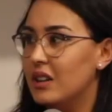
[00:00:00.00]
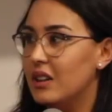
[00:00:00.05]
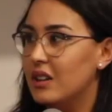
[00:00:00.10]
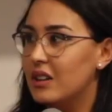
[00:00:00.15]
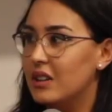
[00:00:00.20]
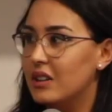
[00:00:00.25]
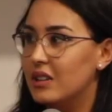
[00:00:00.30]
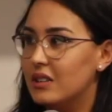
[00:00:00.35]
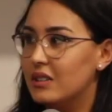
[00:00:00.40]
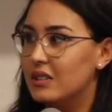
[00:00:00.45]

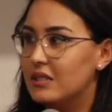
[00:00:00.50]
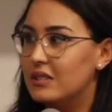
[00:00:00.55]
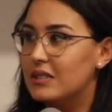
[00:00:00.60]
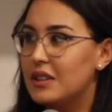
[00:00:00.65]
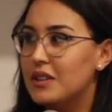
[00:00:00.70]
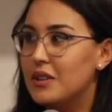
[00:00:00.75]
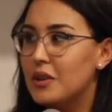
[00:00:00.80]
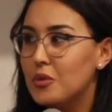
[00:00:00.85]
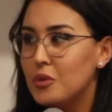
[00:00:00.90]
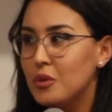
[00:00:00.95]
وأصحاب
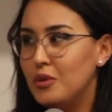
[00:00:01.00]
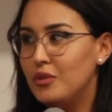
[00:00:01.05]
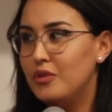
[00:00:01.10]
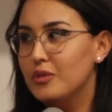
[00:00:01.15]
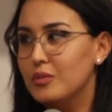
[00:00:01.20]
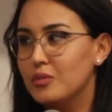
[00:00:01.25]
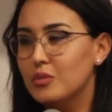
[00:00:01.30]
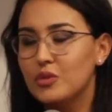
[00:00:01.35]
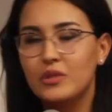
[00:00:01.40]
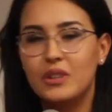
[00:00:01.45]
القرار
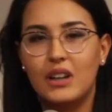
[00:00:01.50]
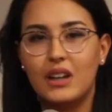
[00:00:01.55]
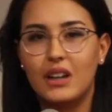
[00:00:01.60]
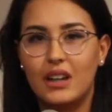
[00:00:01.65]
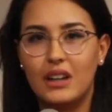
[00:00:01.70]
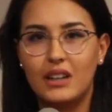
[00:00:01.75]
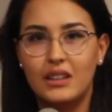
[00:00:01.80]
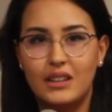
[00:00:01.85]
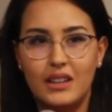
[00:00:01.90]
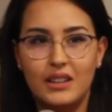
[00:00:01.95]
المالي
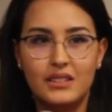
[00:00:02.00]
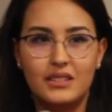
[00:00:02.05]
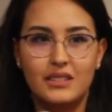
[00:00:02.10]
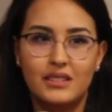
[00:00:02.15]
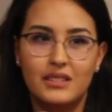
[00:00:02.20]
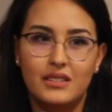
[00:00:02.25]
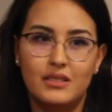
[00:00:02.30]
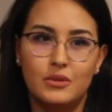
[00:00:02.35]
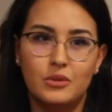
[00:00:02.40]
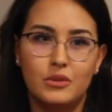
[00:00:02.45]
بجماعة
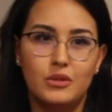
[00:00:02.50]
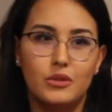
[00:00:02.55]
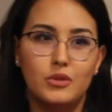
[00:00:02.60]
طنجة